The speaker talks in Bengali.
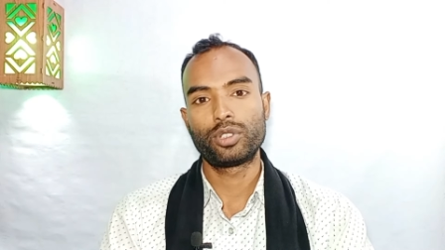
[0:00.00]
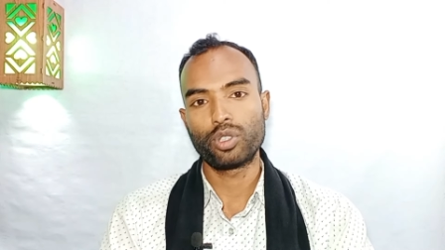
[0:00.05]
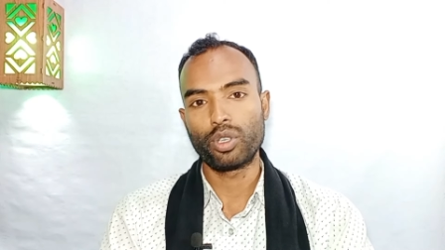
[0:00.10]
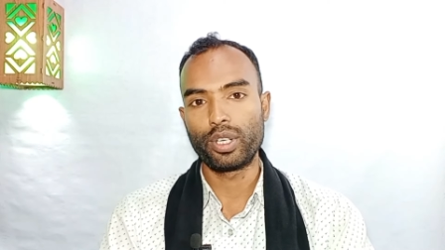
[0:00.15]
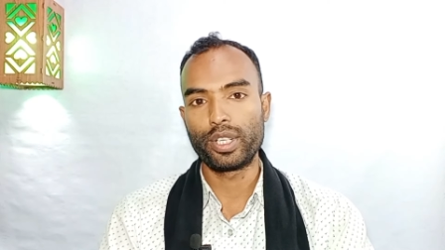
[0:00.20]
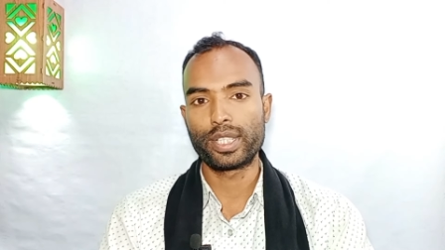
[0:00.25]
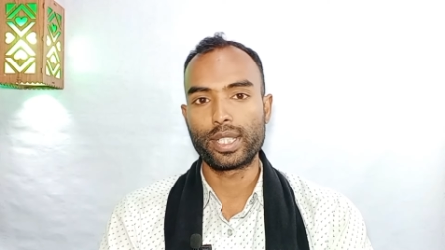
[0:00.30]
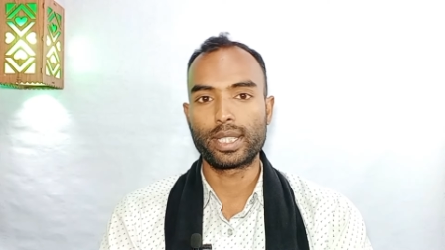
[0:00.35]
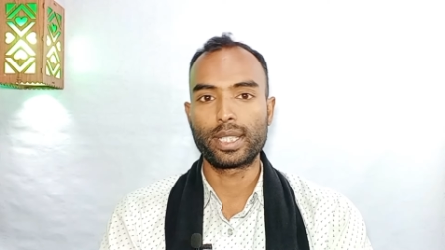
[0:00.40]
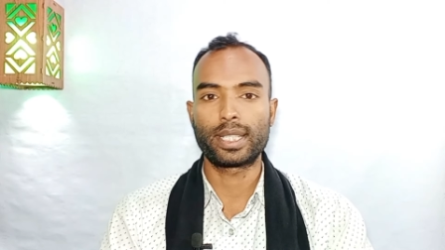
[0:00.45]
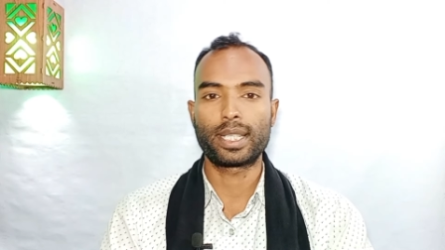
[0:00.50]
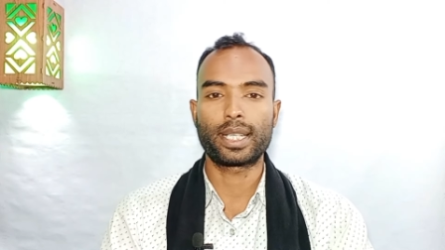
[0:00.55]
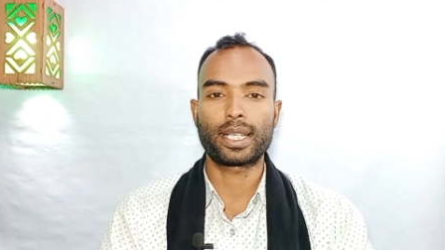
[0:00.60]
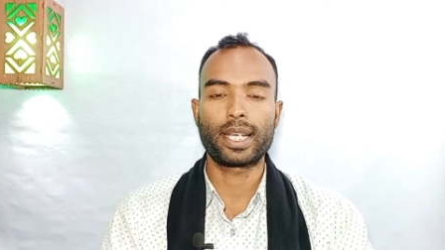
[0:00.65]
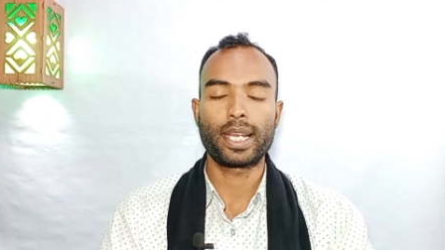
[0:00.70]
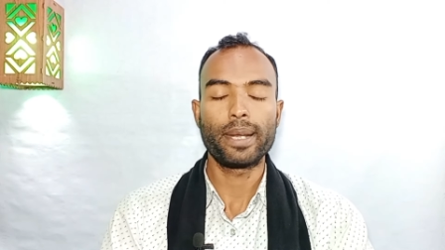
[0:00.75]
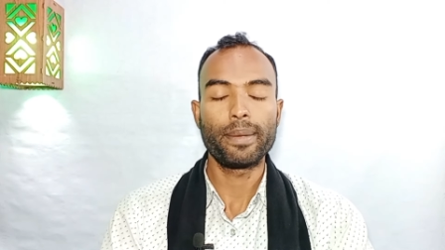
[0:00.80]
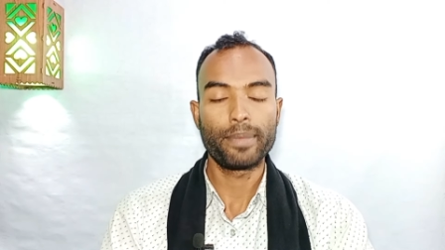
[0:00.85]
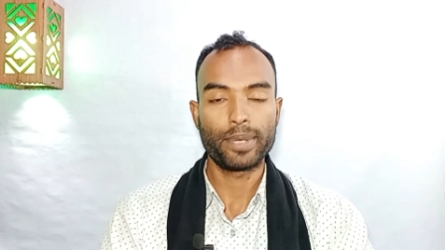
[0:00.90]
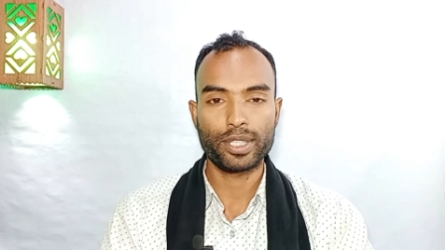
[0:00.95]
চল্লিশ হাজার
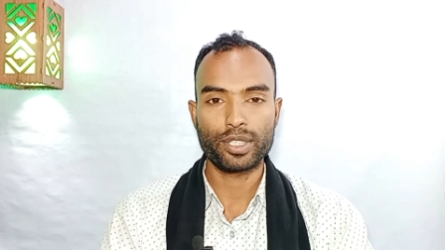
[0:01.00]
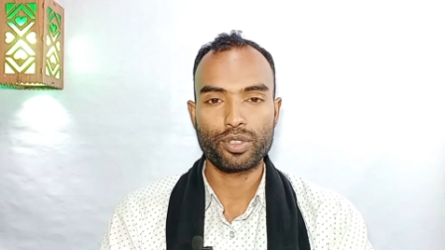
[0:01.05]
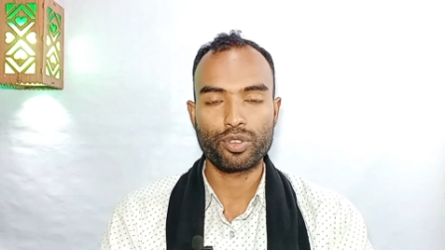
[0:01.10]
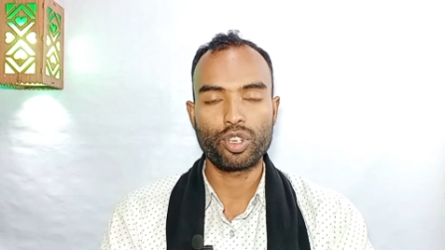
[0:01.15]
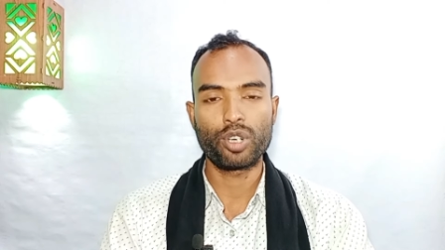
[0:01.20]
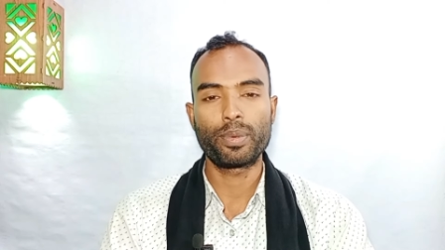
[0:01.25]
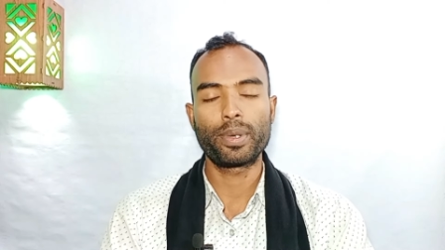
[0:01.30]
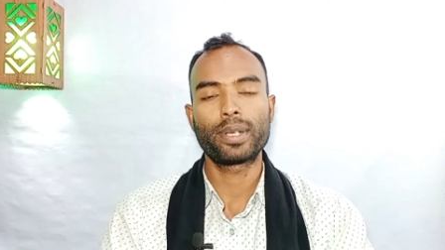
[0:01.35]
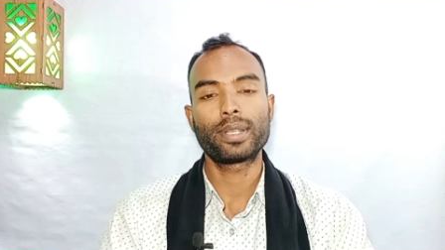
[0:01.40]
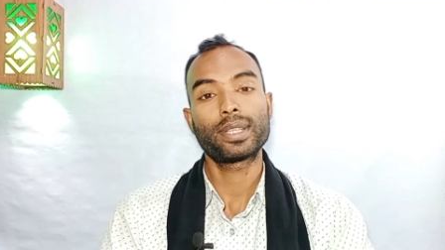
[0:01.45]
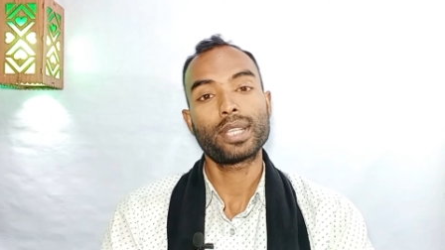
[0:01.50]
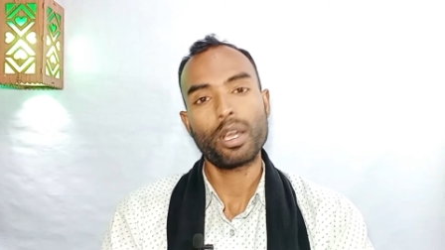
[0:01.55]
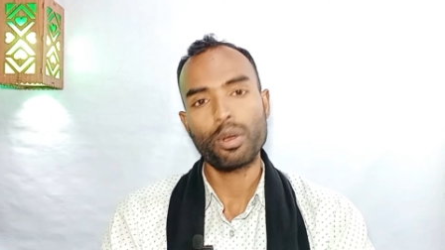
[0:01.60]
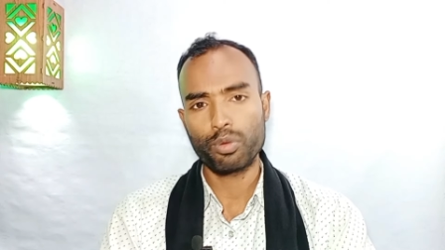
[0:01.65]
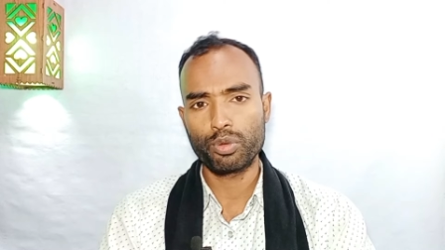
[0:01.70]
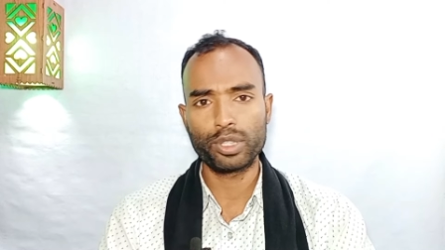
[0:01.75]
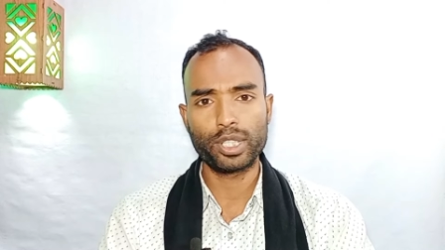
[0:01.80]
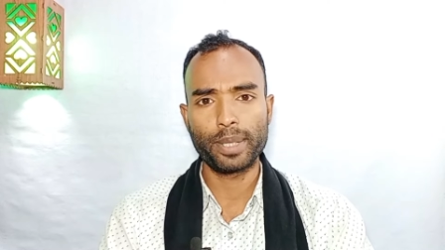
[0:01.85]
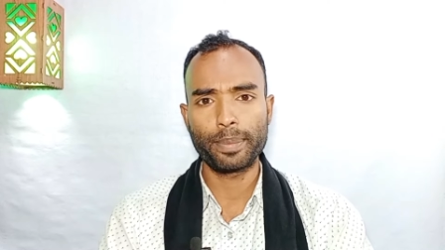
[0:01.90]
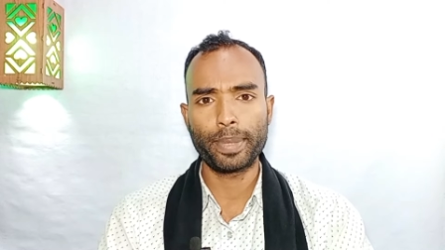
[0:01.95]
টাকা ইনভেস্ট করবেন
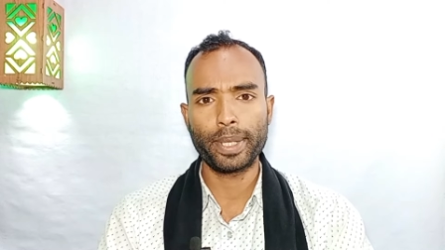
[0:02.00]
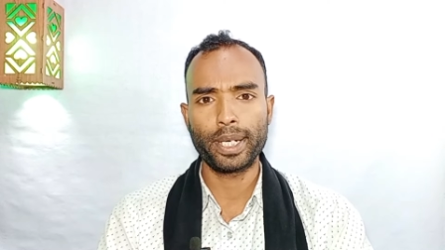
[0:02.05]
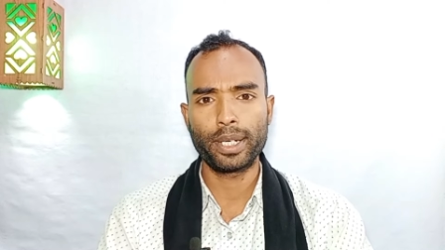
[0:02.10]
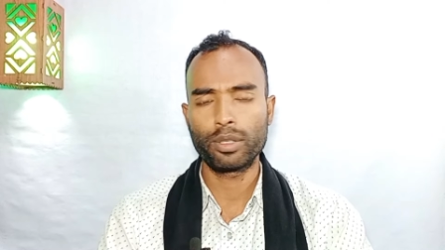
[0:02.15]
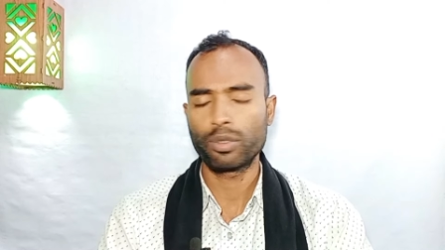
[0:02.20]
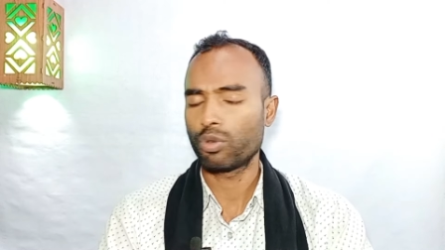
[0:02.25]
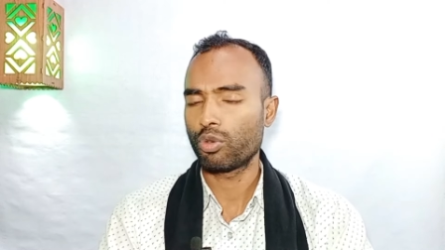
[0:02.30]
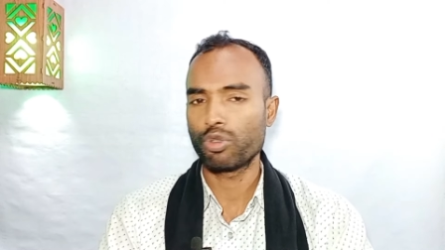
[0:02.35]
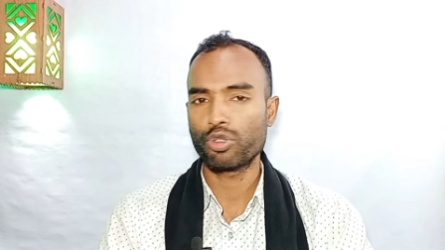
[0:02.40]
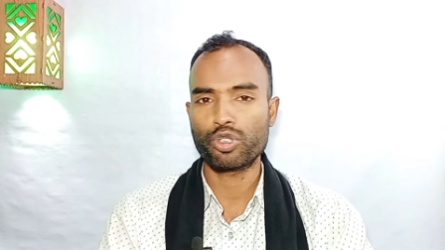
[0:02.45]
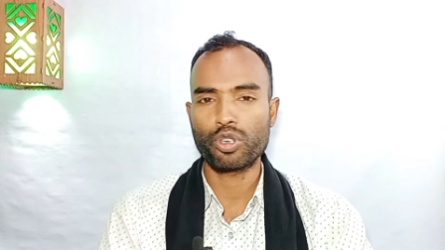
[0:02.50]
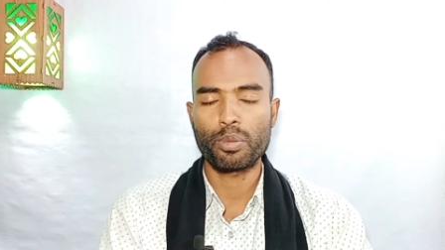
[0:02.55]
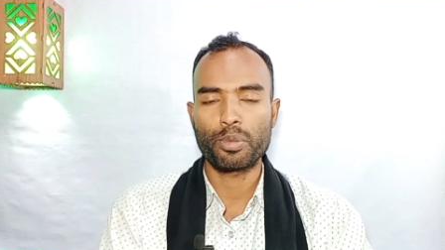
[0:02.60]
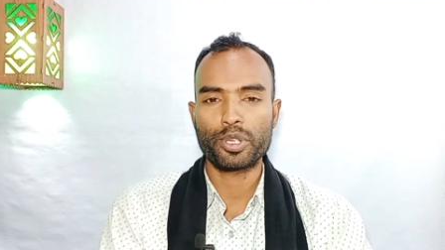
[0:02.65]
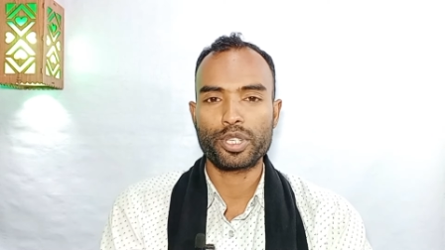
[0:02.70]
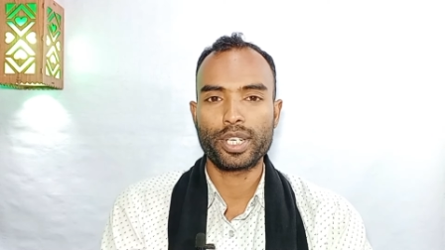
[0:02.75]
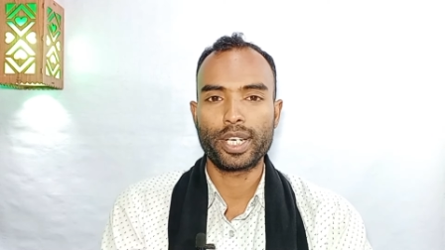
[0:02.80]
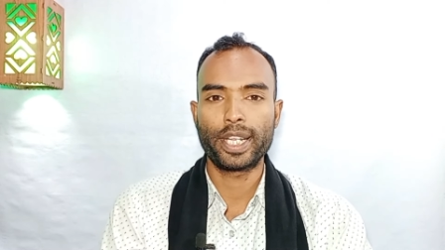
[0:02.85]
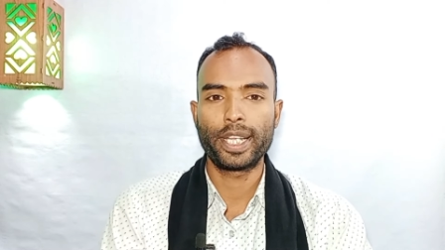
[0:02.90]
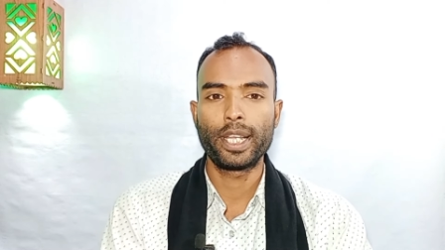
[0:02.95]
তাও করতে পারেন কোনো
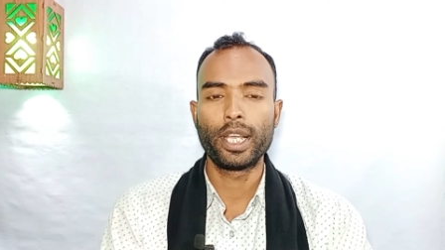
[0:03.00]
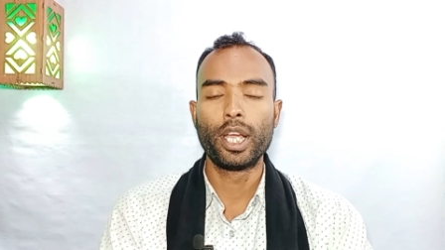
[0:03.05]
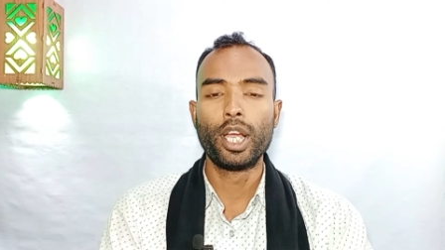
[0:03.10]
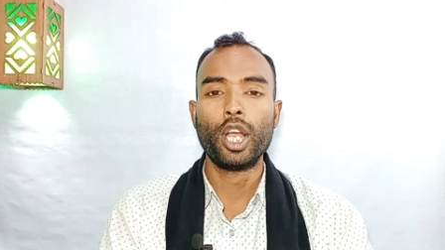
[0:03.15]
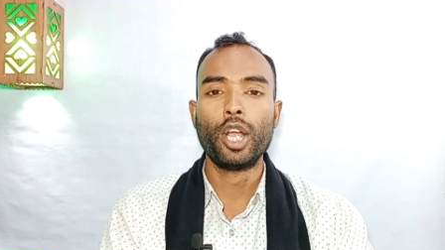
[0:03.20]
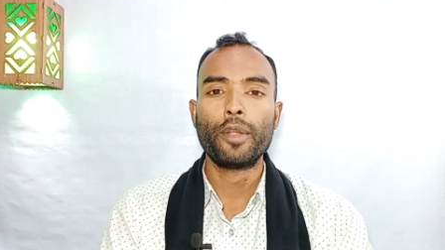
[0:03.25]
সমস্যা নেই